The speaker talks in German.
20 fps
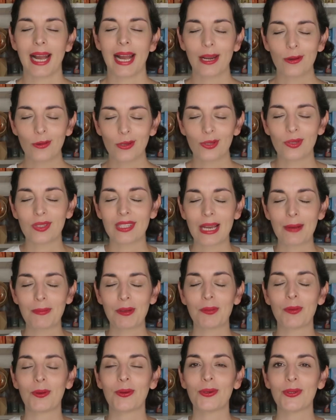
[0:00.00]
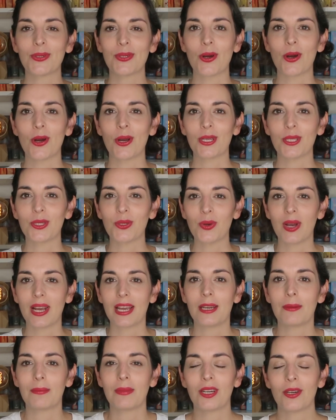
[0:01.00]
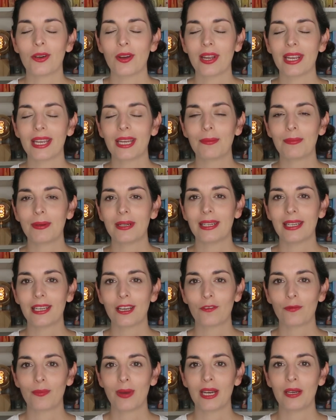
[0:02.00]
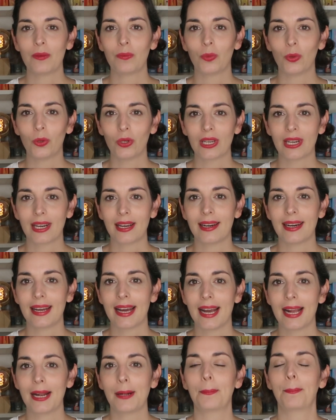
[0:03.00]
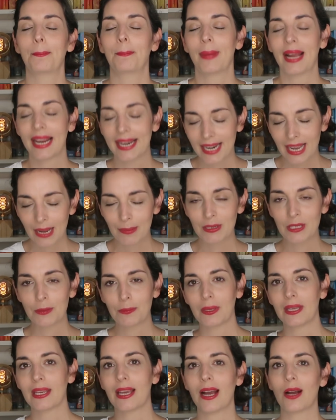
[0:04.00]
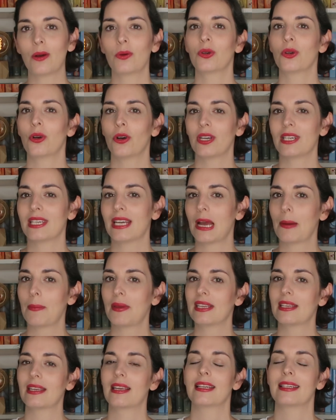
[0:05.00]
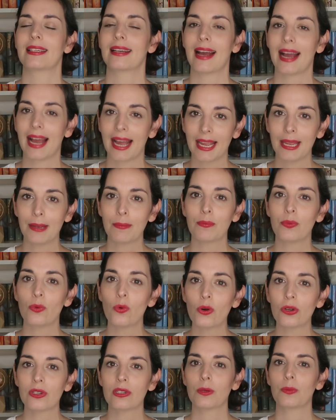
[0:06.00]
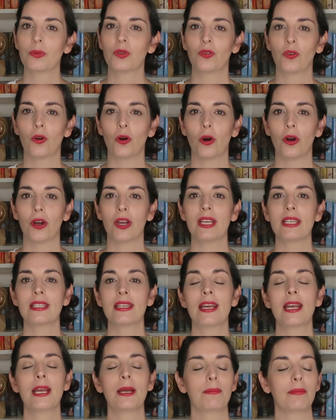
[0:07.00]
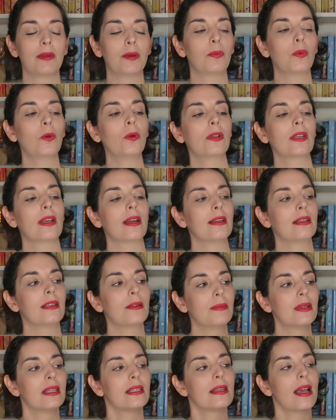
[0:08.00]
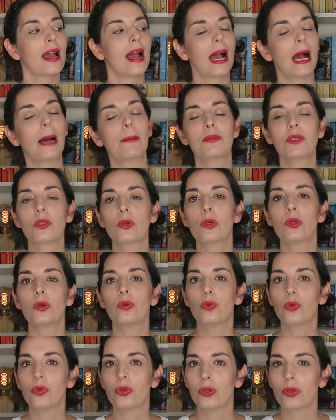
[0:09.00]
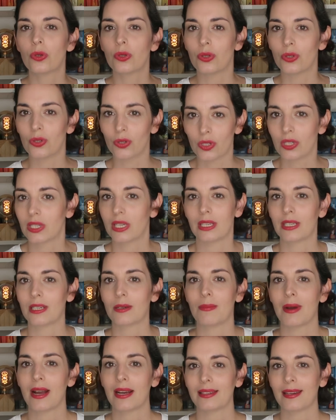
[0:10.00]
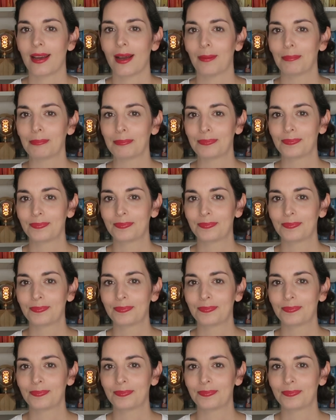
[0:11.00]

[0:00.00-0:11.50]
Hallo zusammen, ich begrüße euch zu einem neuen Kapitel hier auf meinem Bücherkanal. Mein Name ist Pia und heute habe ich drei Buchtipps für euch mit Büchern, die mich absolut süchtig gemacht haben.